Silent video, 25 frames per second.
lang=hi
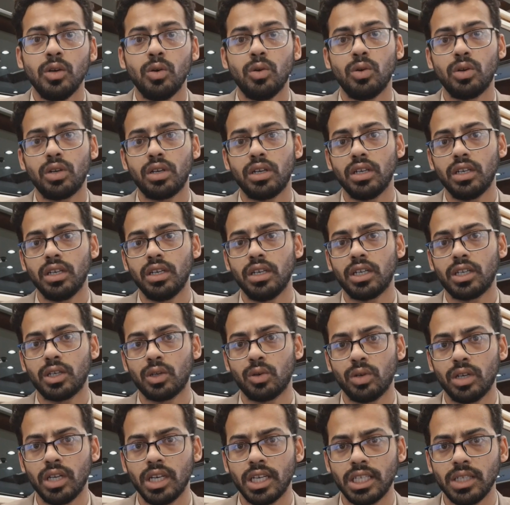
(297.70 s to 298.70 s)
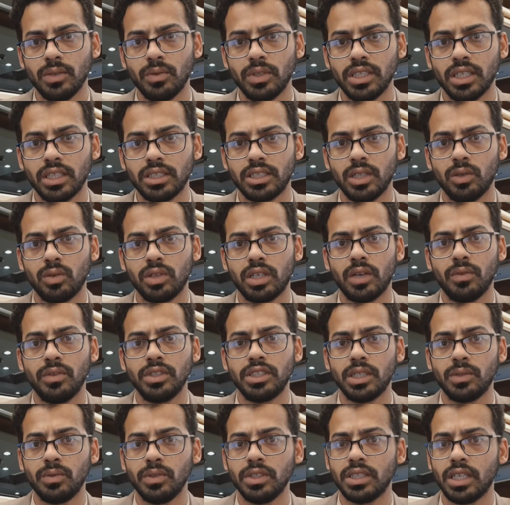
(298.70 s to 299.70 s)
और कोरोना की वजह से उनका
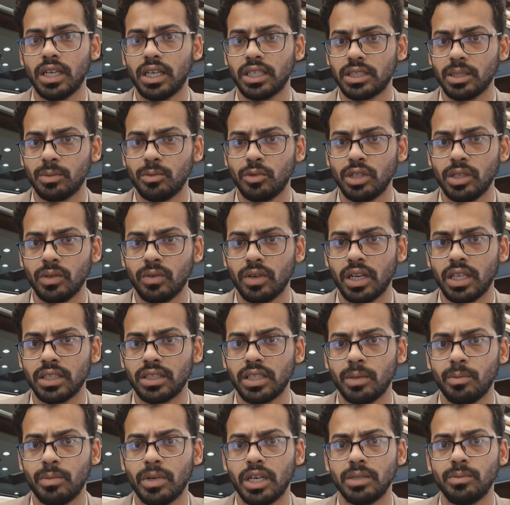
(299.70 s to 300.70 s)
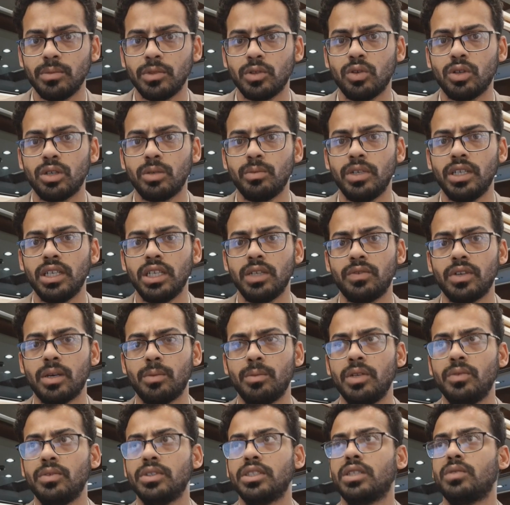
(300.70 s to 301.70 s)
विज़िट वीज़ा ख़त्म होने वाला था बाद में गवर्नमेंट ने
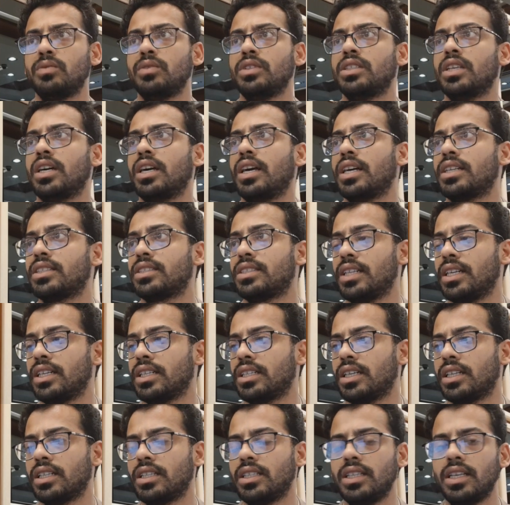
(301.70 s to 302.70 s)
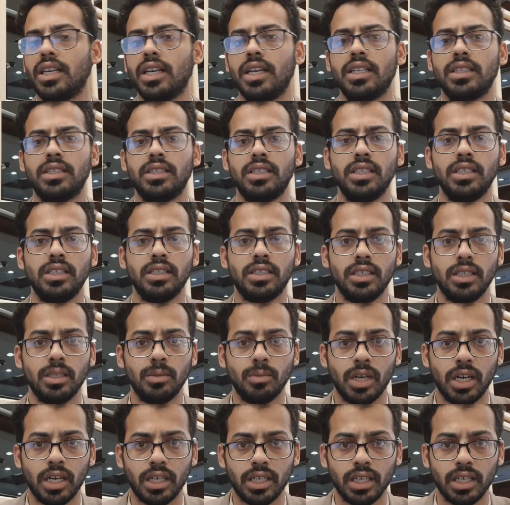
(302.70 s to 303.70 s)
फैमिली विज़िट वीज़ा एक्सटेंड कर दिया है तीन तीन माह